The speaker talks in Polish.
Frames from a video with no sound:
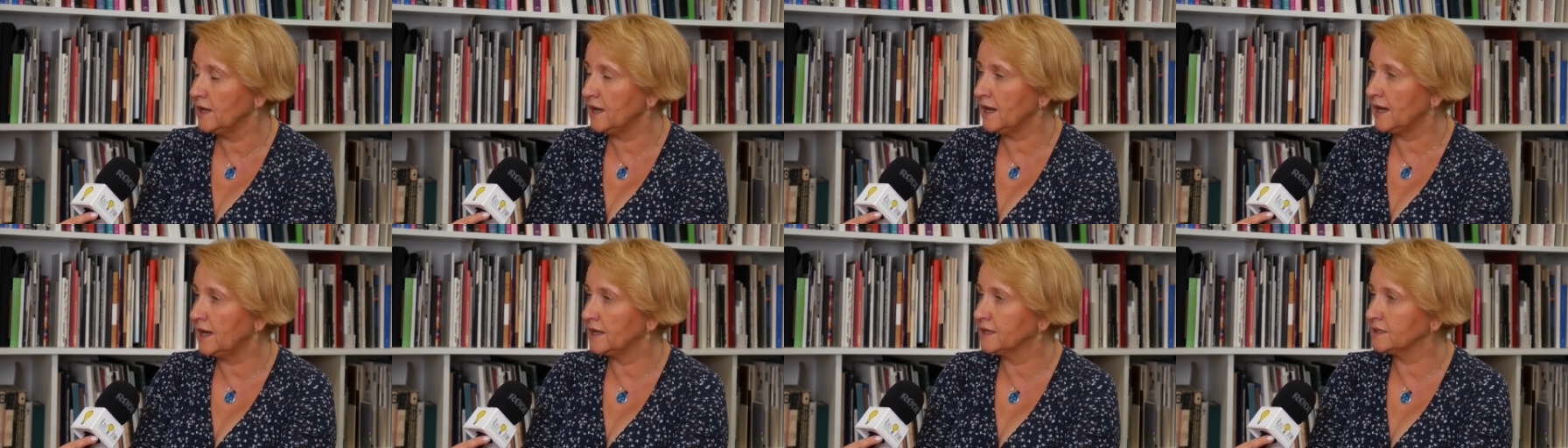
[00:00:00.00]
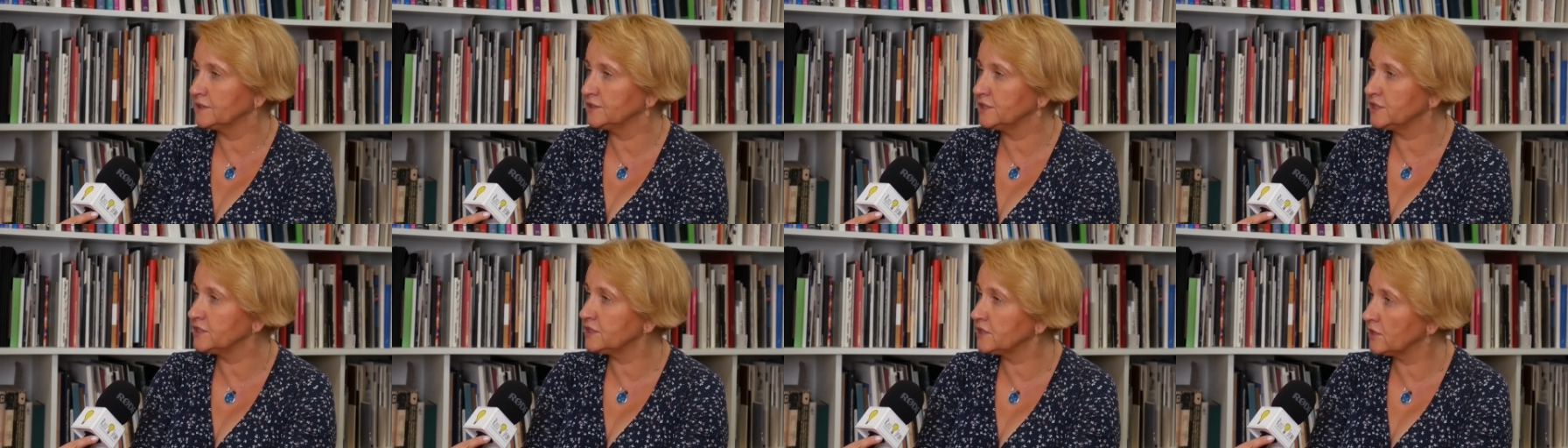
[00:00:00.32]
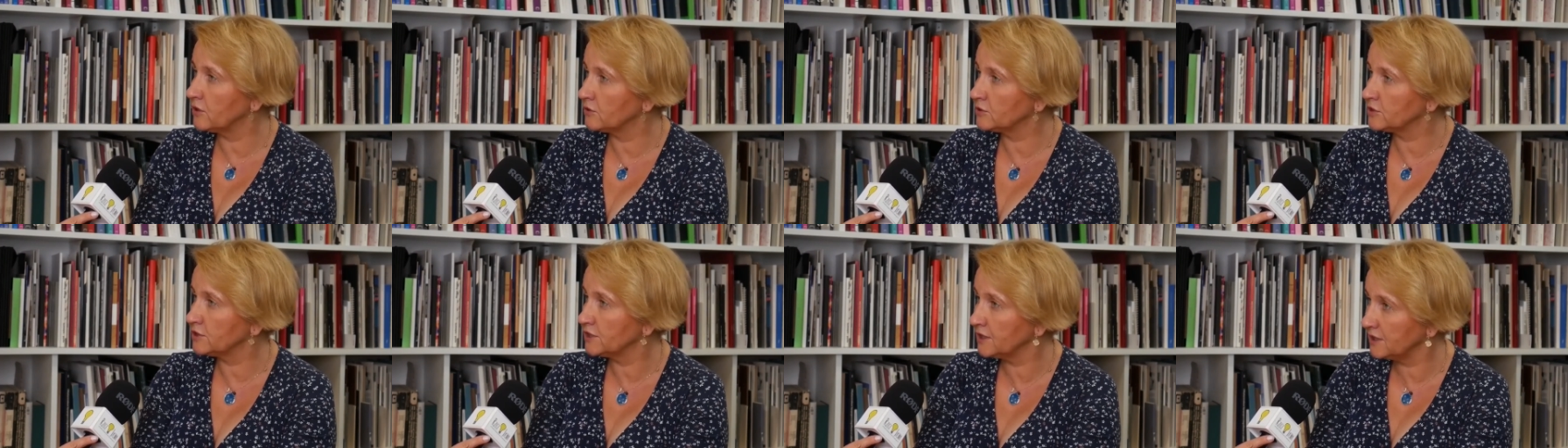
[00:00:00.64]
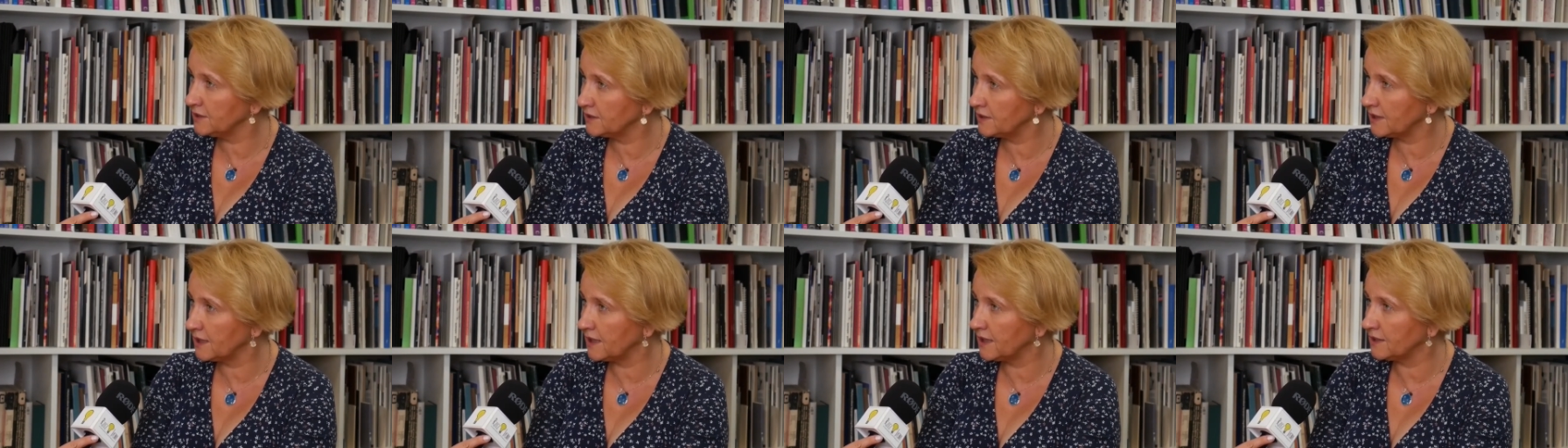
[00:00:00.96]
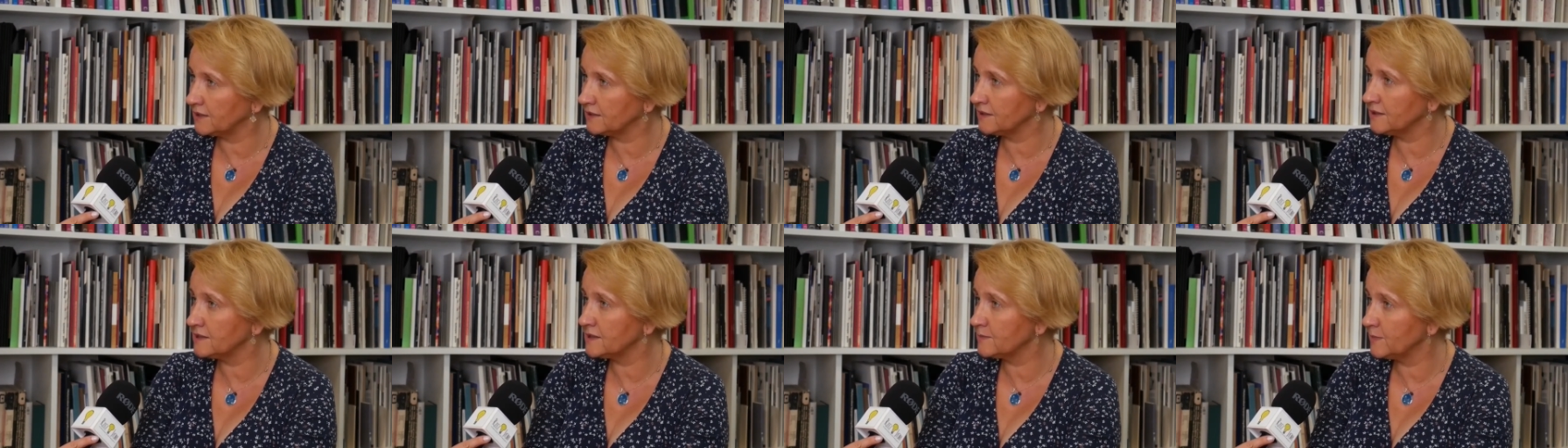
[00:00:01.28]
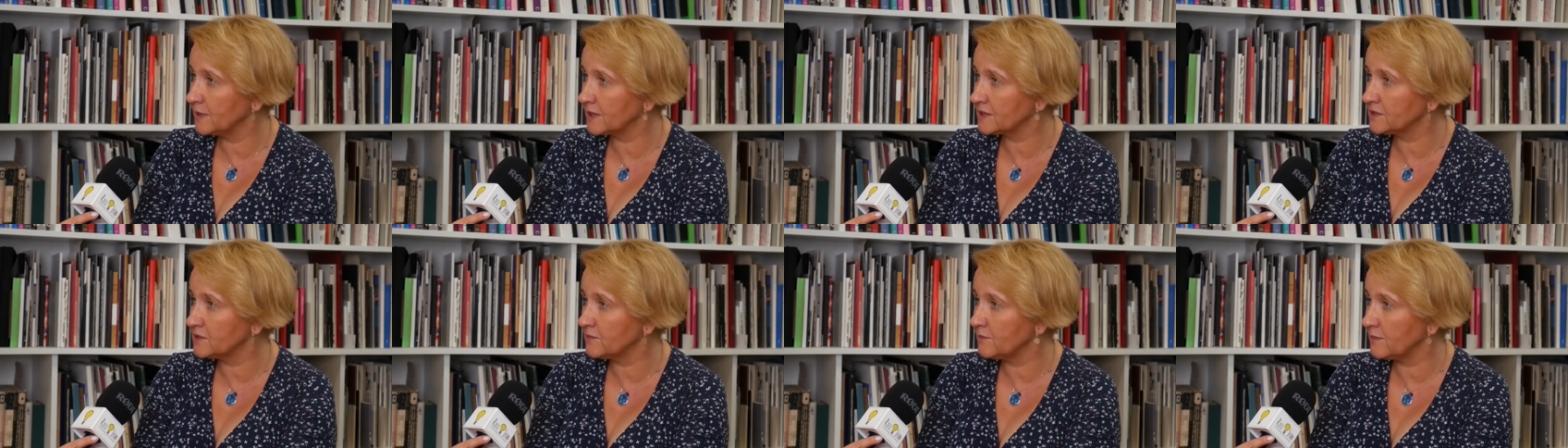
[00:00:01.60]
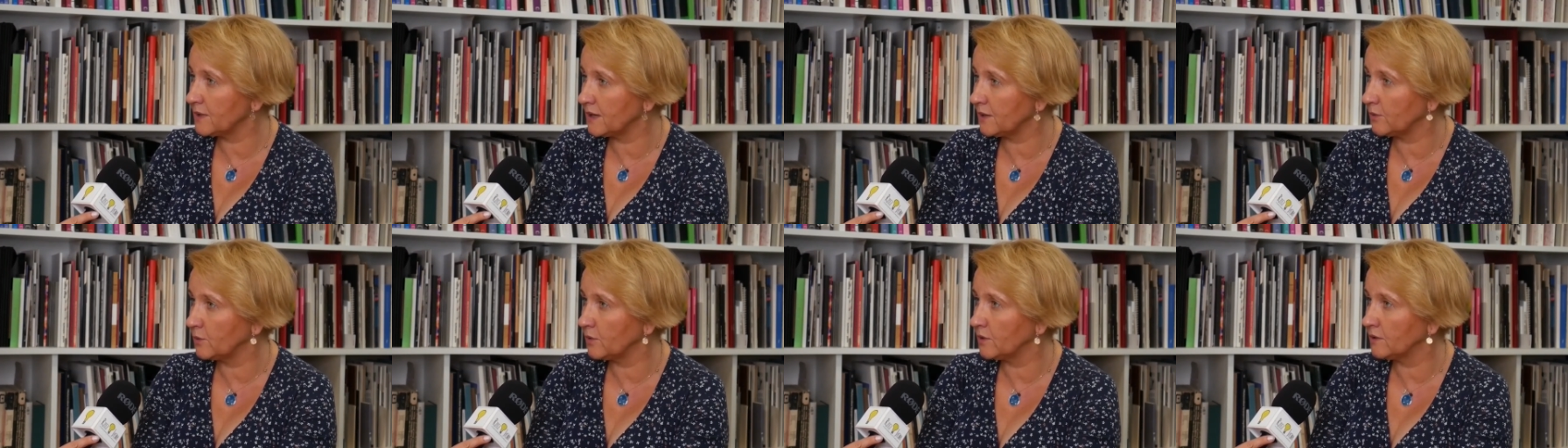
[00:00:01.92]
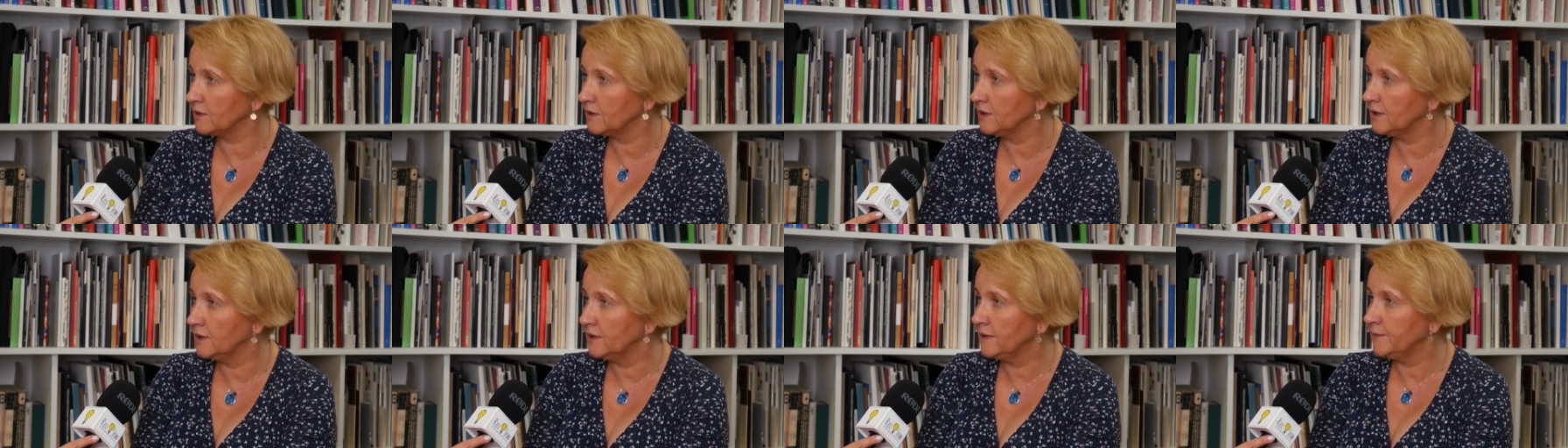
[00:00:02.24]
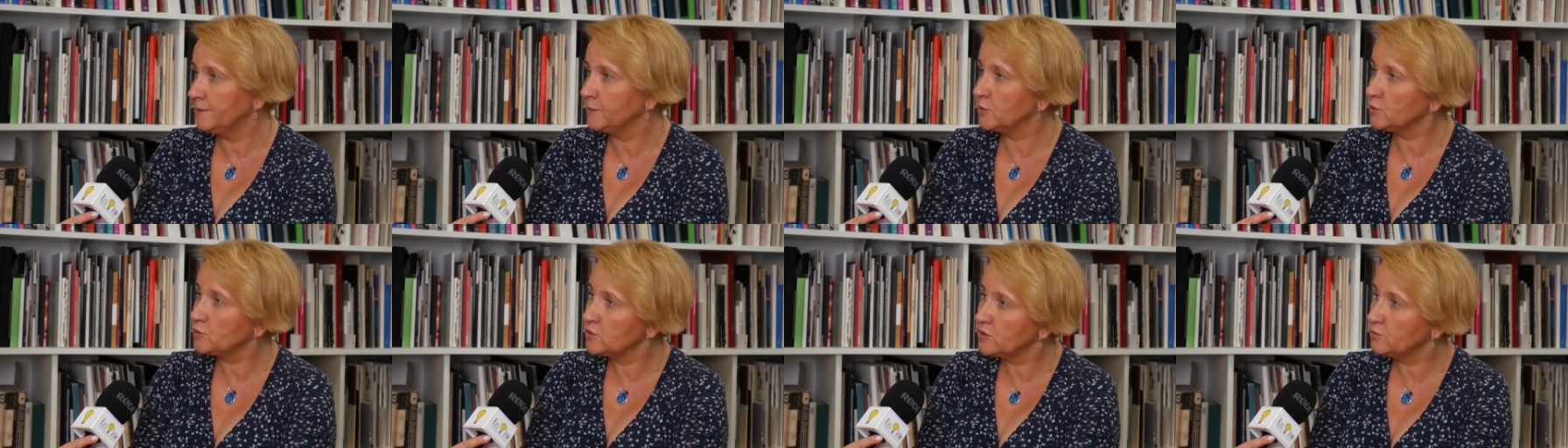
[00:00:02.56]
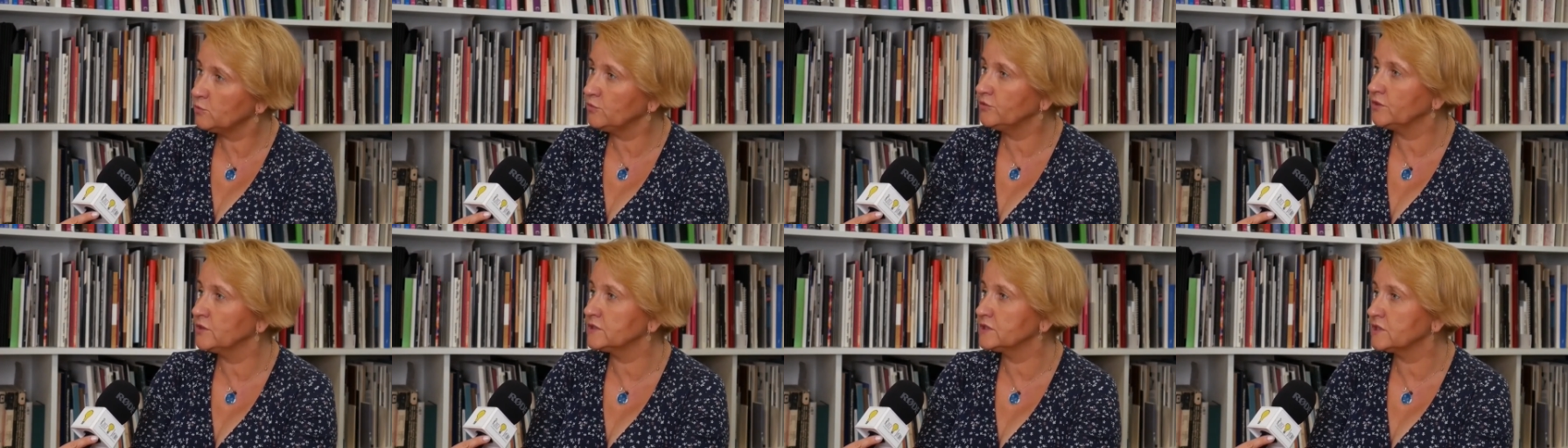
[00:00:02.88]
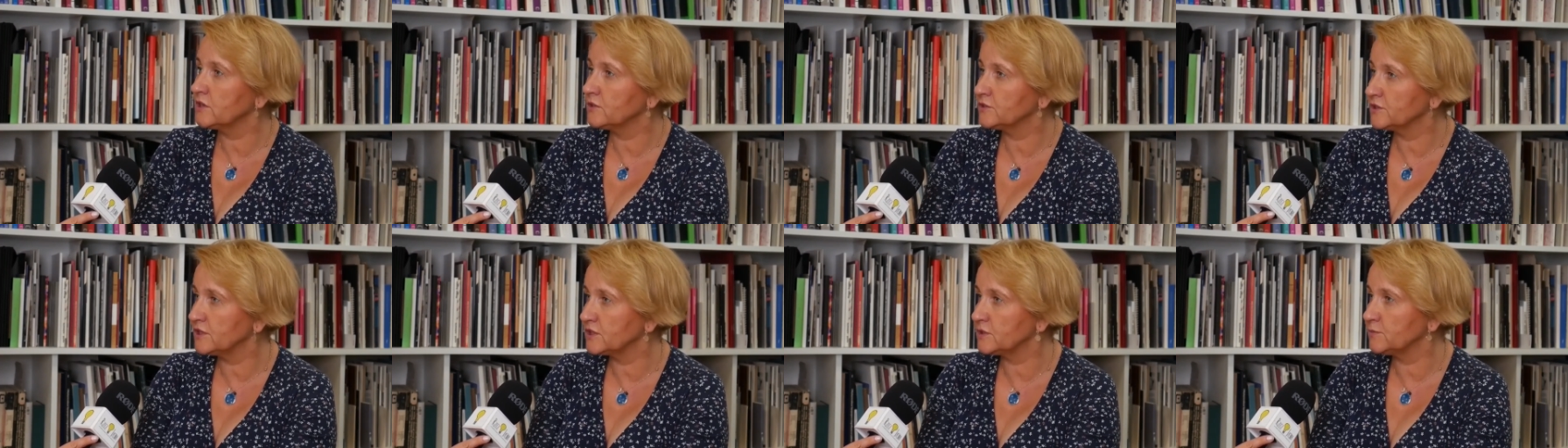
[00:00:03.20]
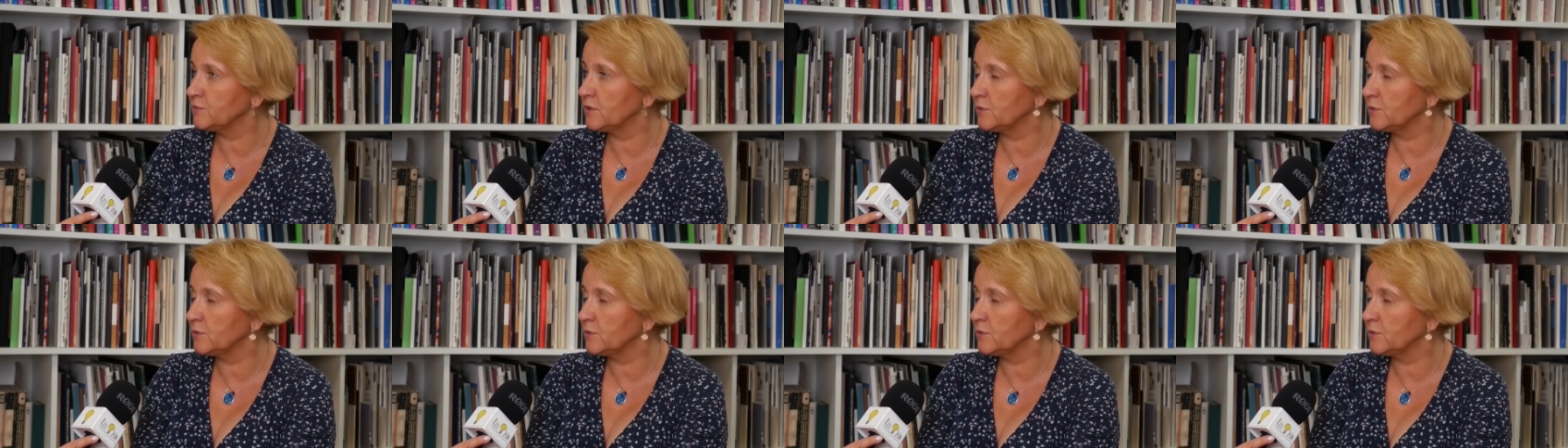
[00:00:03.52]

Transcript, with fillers: ale gdzieś na osiedlach jest bardzo mało. No już nie mówiąc chociażby